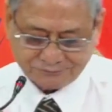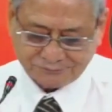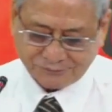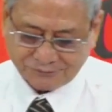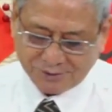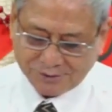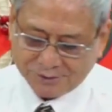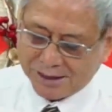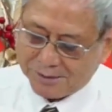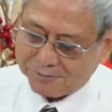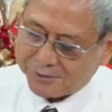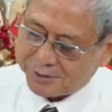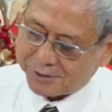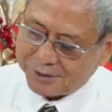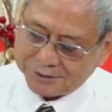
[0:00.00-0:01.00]
Làm
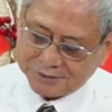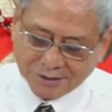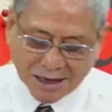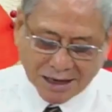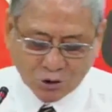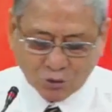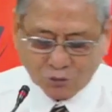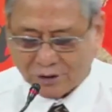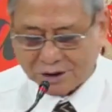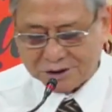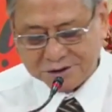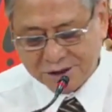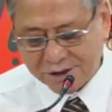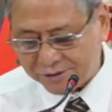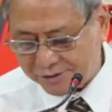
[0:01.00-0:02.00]
người thì ai cũng phải
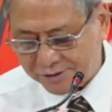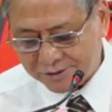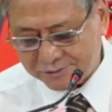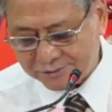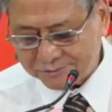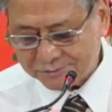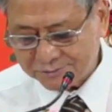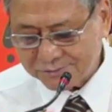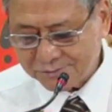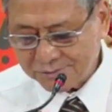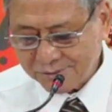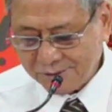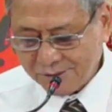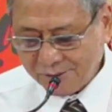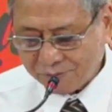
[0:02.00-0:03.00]
chết hết.
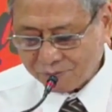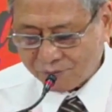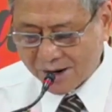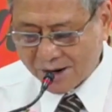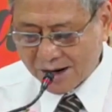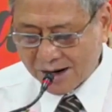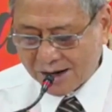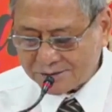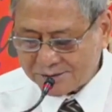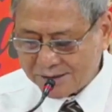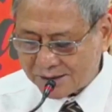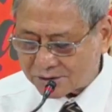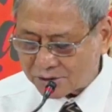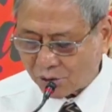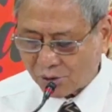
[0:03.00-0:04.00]
Và ai
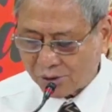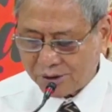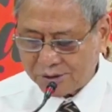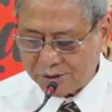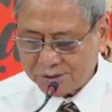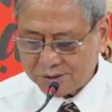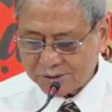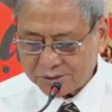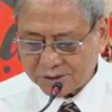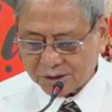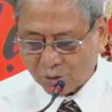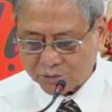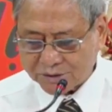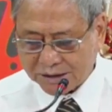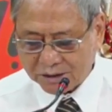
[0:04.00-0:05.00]
chết rồi thì
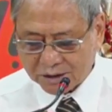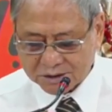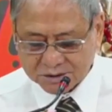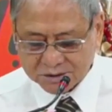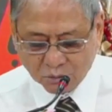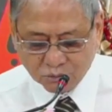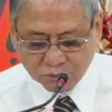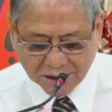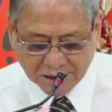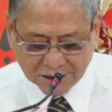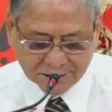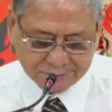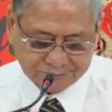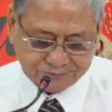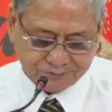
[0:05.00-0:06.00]
cũng sẽ được sống lại.
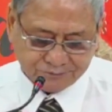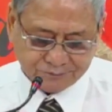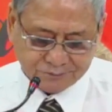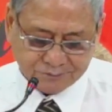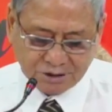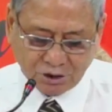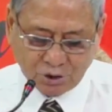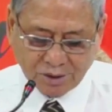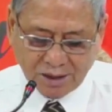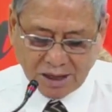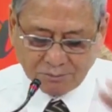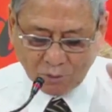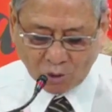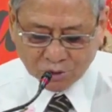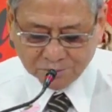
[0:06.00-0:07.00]
Nhưng được khác
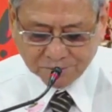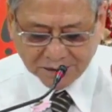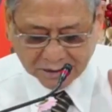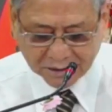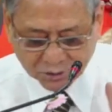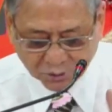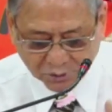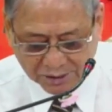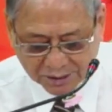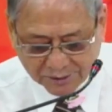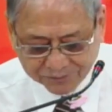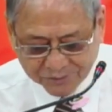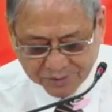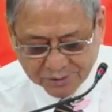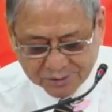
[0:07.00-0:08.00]
bộ biệt ở chỗ là
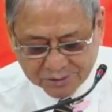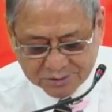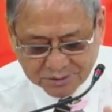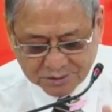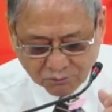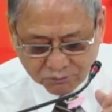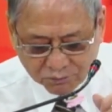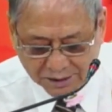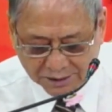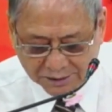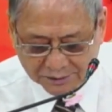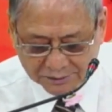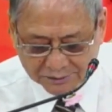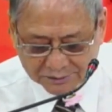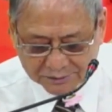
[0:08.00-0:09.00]
sống
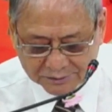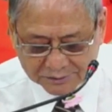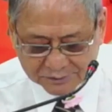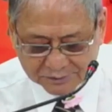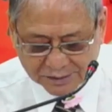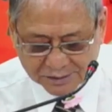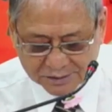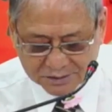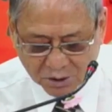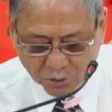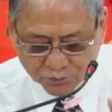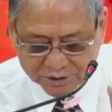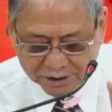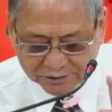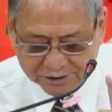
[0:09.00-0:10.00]
lại để sống
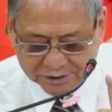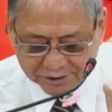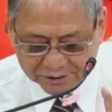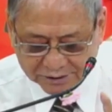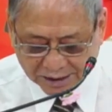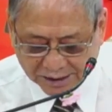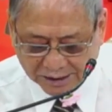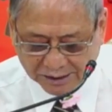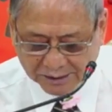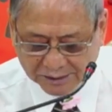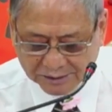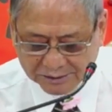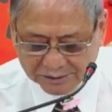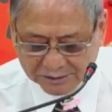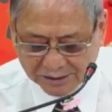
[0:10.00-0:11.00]
trên thiên đàng
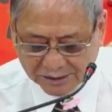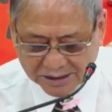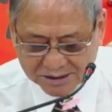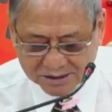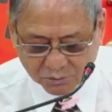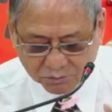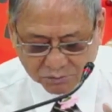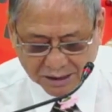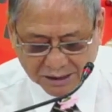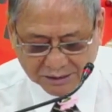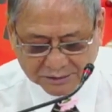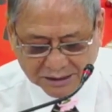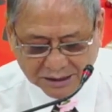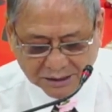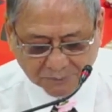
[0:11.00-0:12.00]
hay sống lại
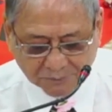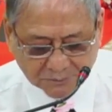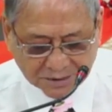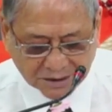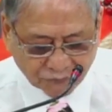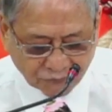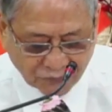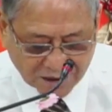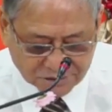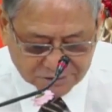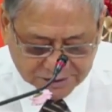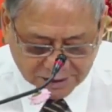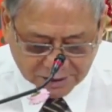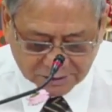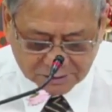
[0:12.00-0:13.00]
để bị phán
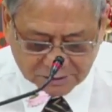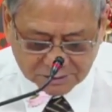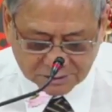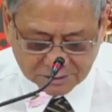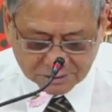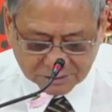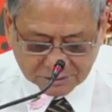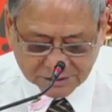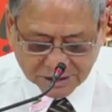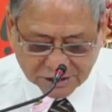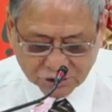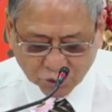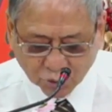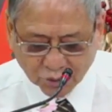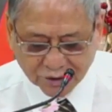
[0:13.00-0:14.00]
xét, để
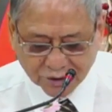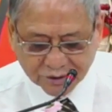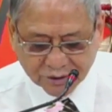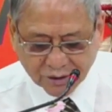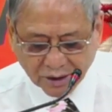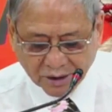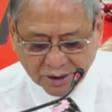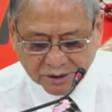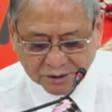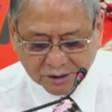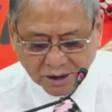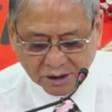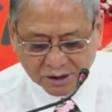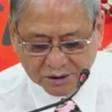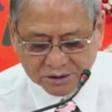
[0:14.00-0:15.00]
rồi đời
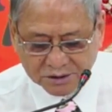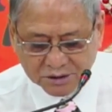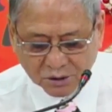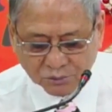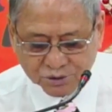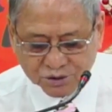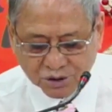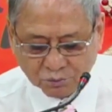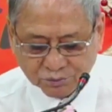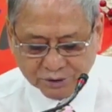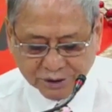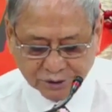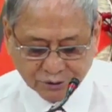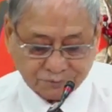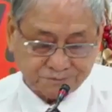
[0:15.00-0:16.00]
đời sống trong địa ngục.